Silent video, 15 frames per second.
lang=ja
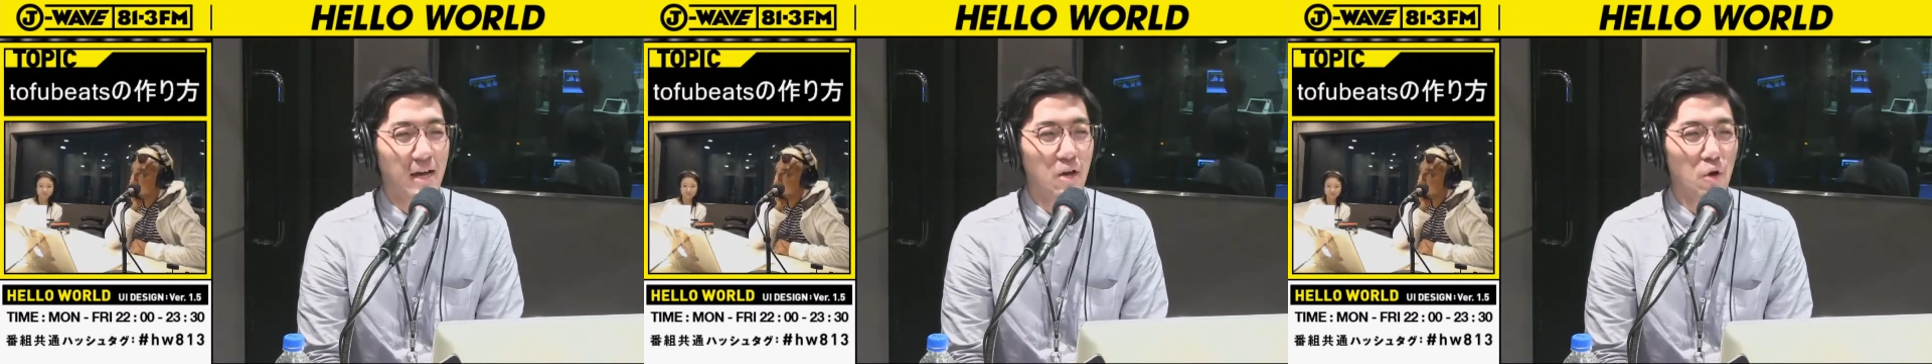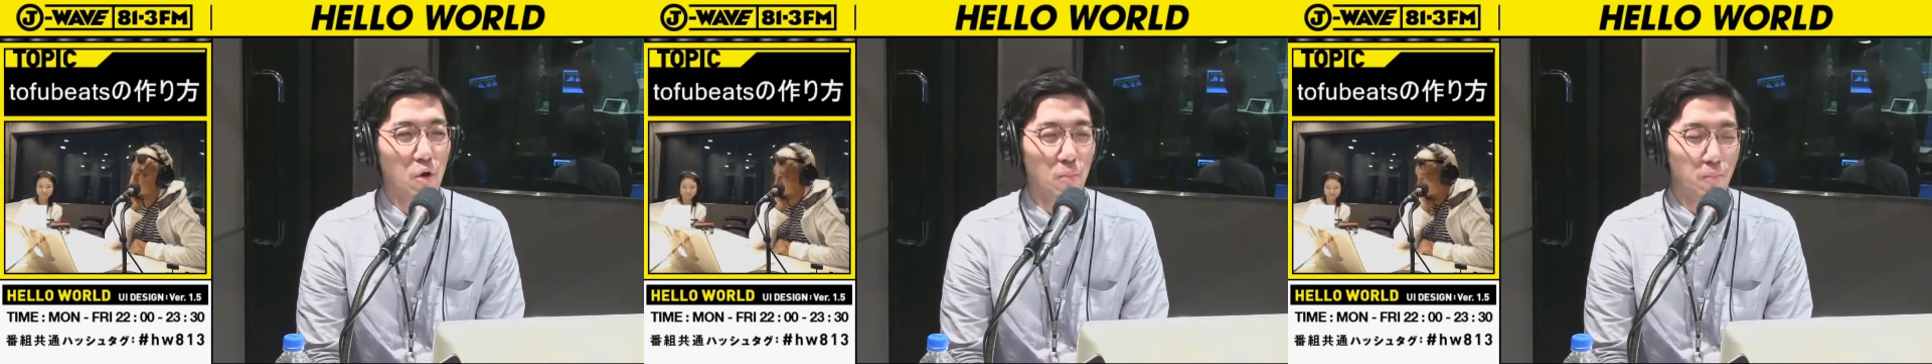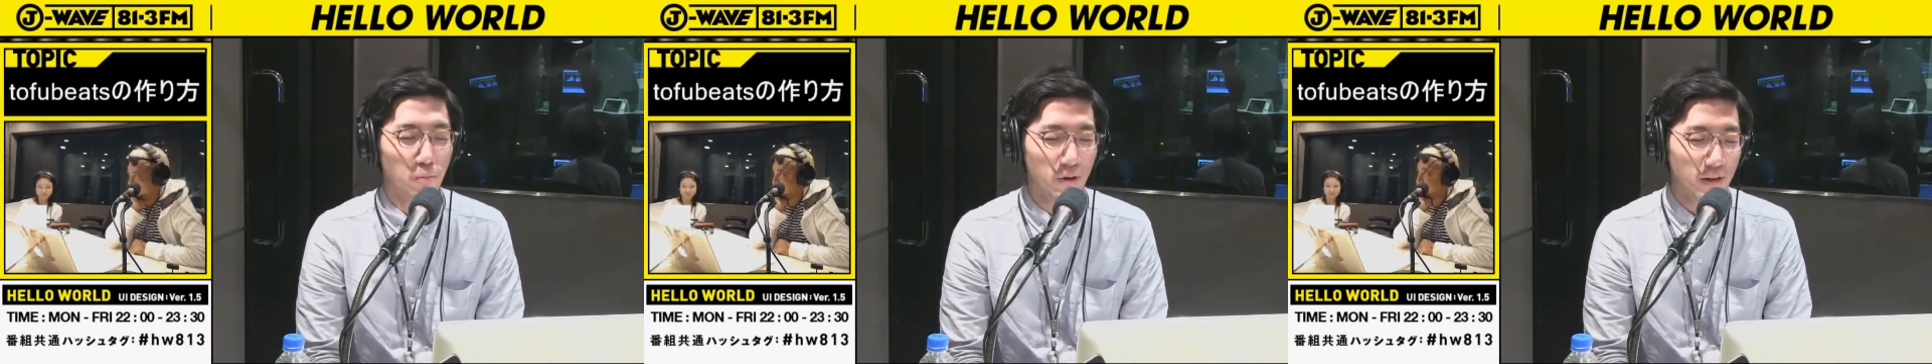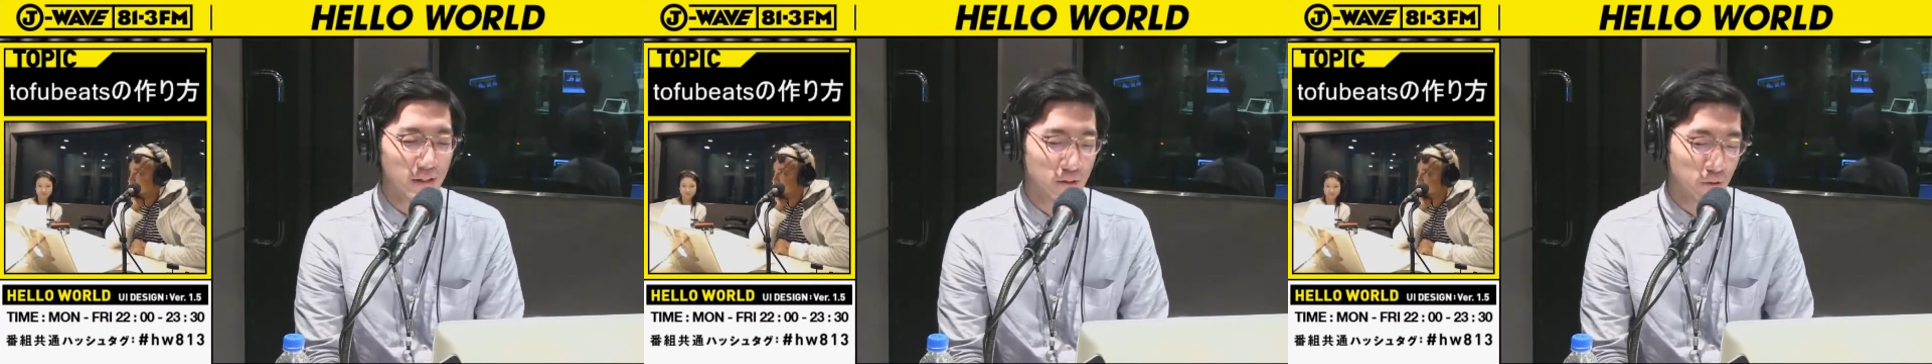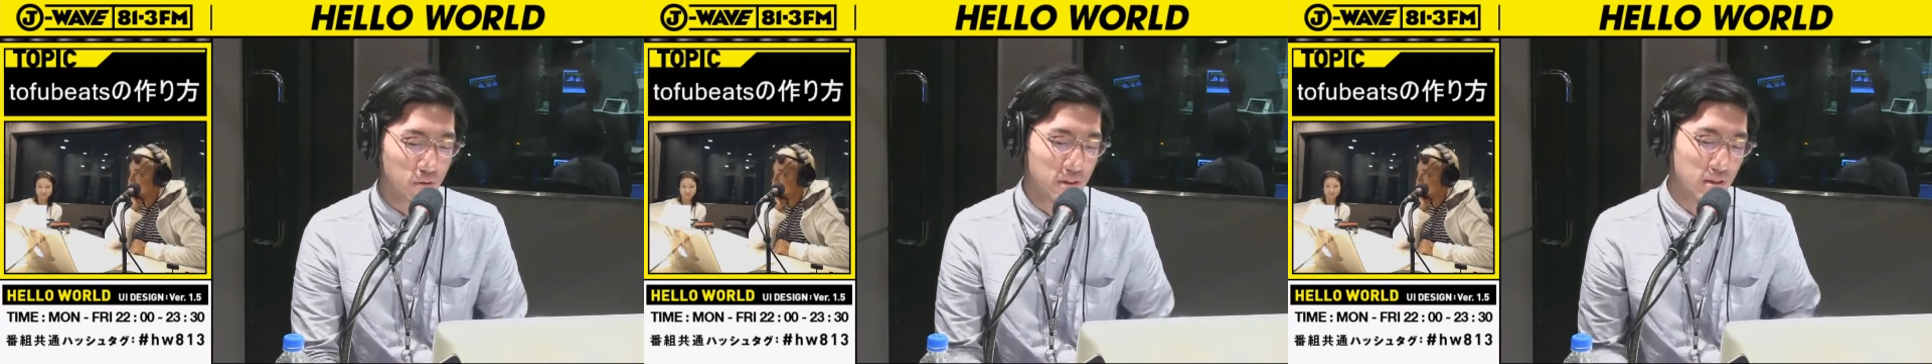あの
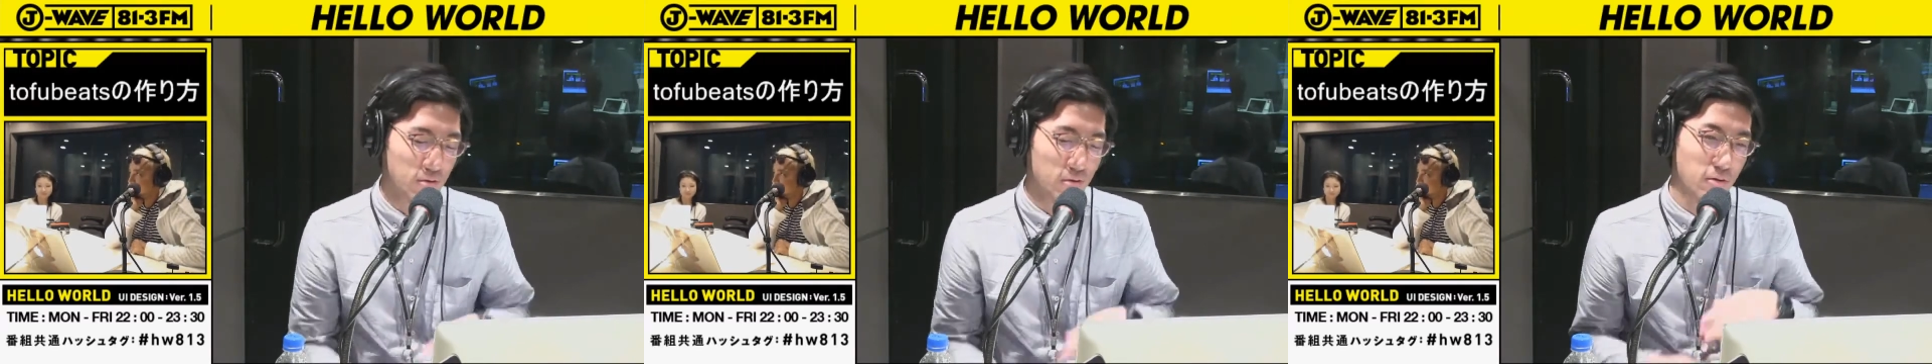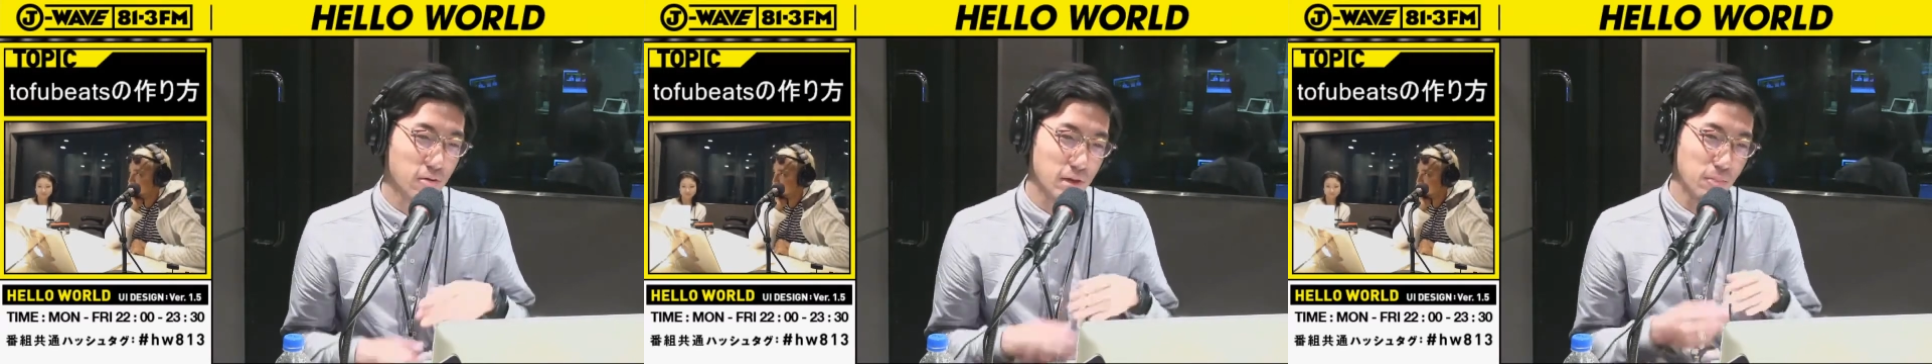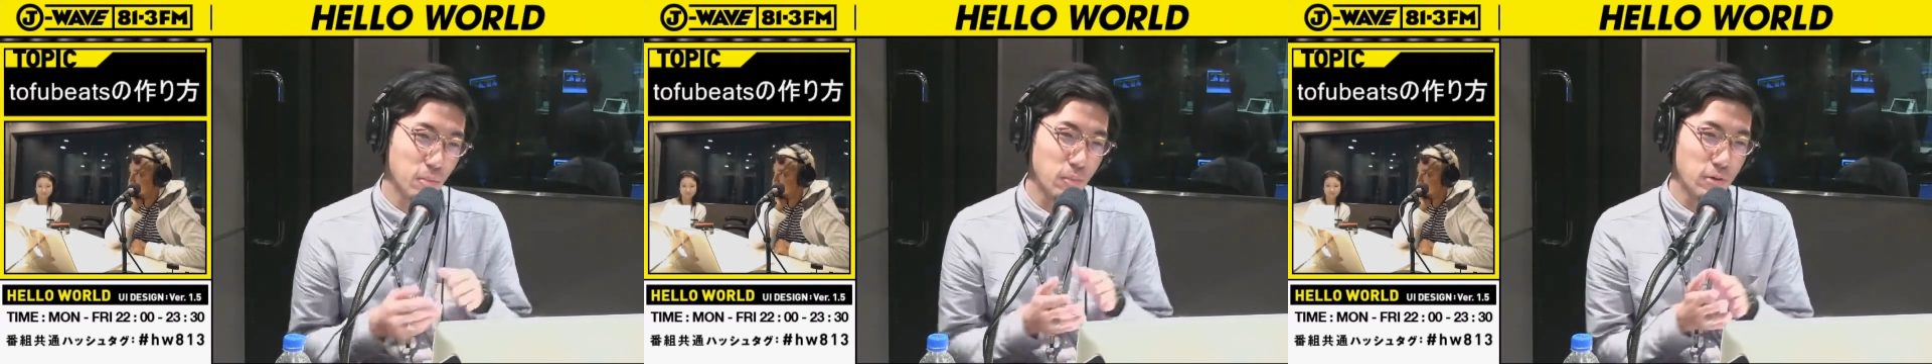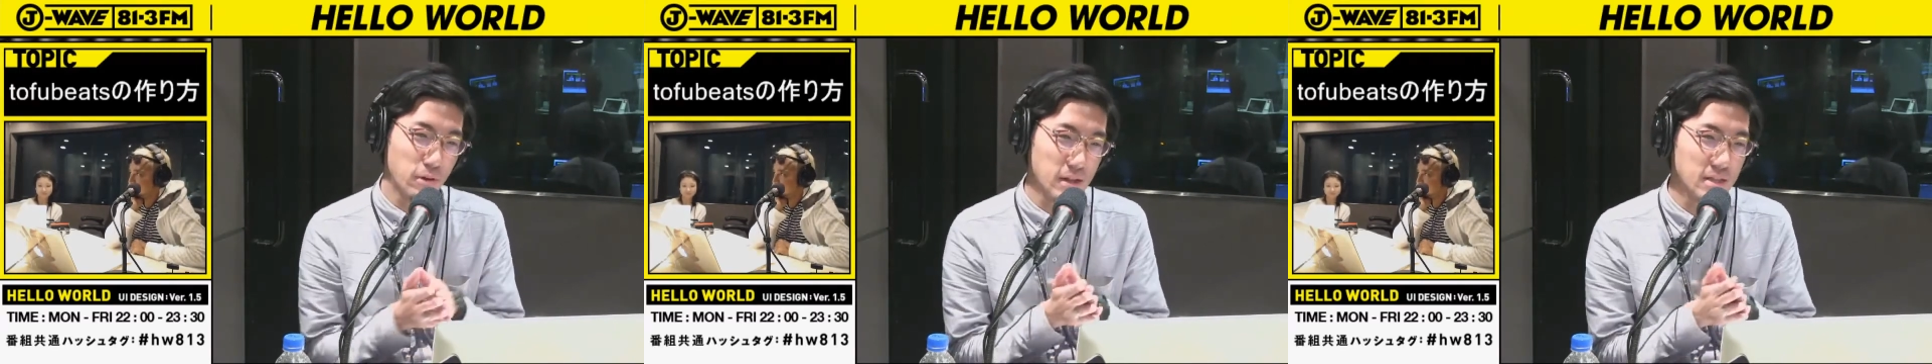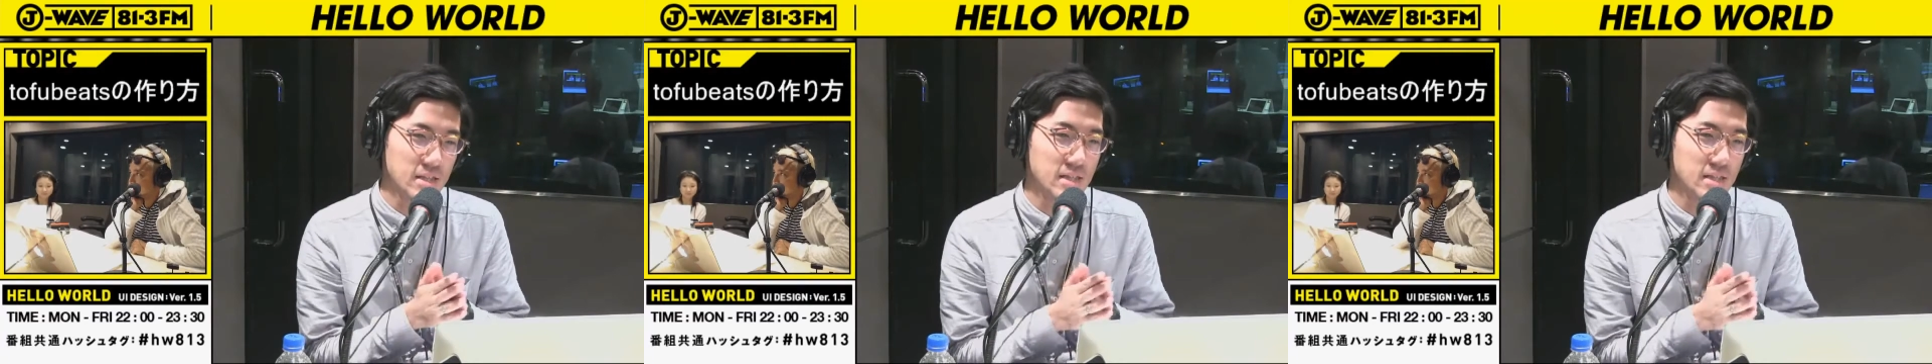ブラストっていうあのヒップホップの雑